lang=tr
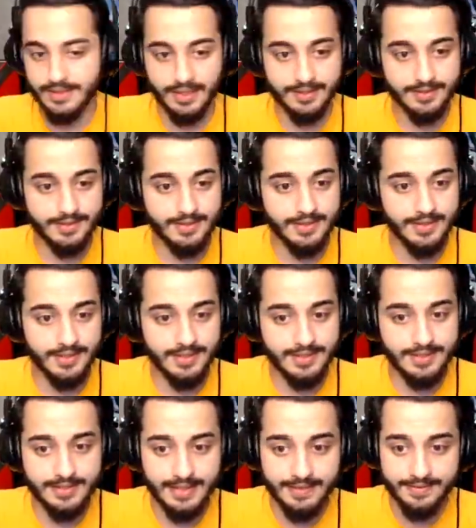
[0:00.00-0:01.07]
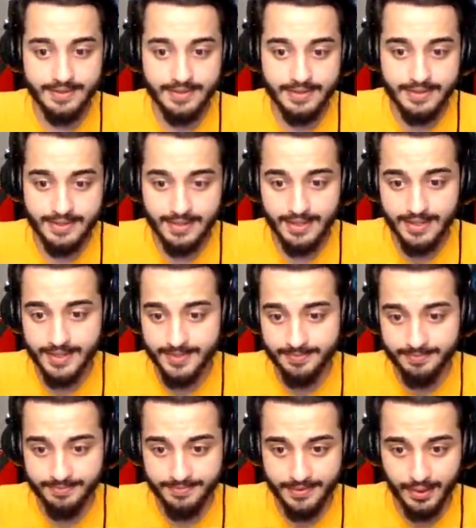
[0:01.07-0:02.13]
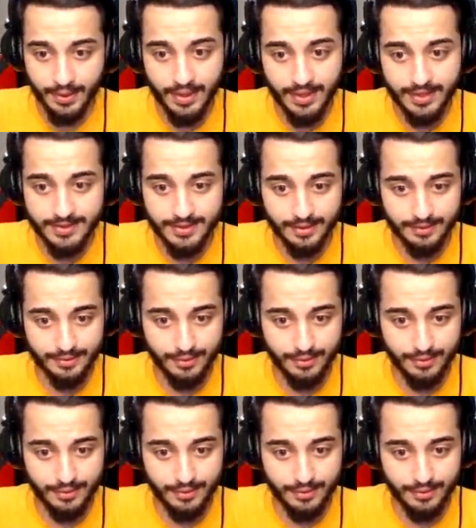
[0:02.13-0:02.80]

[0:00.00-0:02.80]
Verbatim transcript: Sensiz sevinçlerim solar... So